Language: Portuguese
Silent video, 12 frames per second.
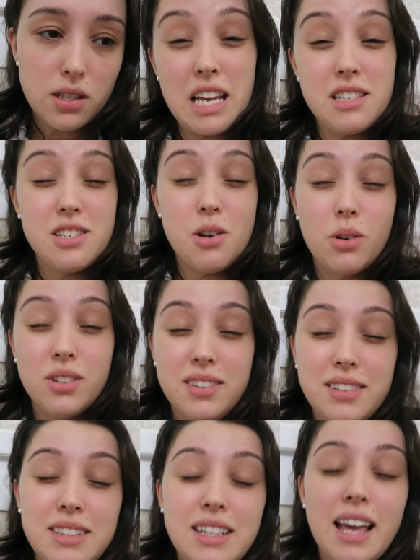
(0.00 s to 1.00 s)
Gente, eu
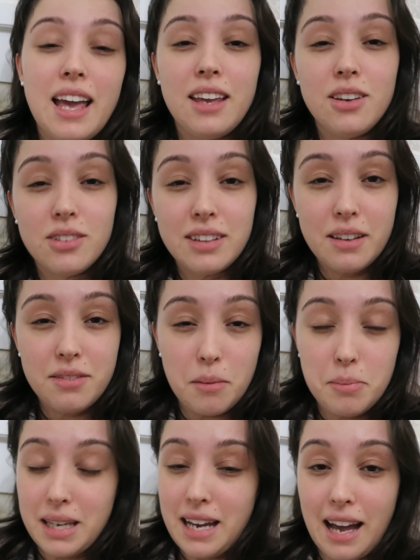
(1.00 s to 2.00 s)
odeio
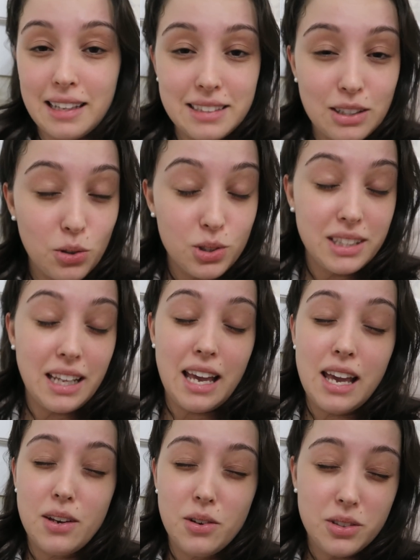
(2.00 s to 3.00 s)
levar picada,
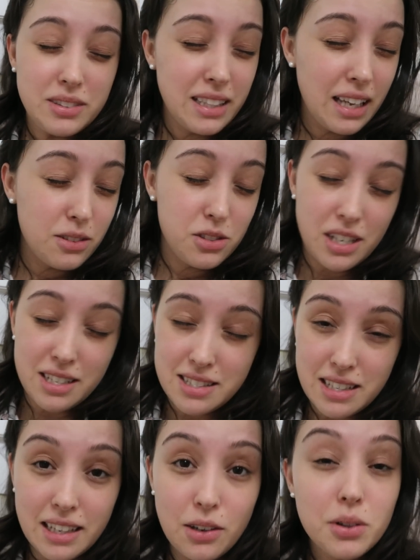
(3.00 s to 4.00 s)
odeio, odeio tirar
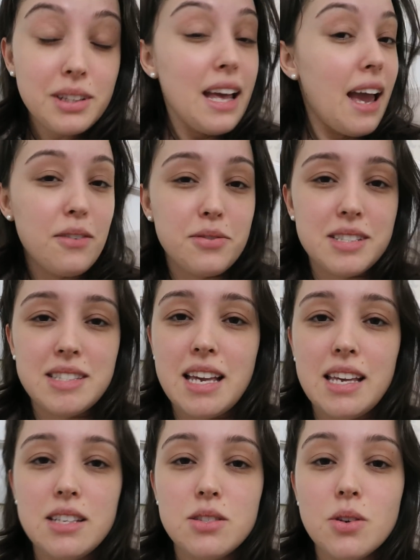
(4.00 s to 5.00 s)
sangue, odeio
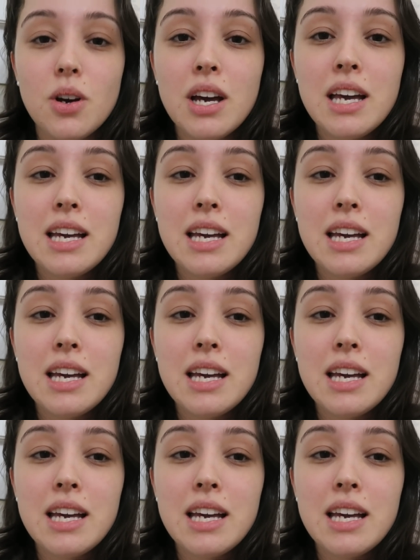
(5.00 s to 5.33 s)
fazer isso.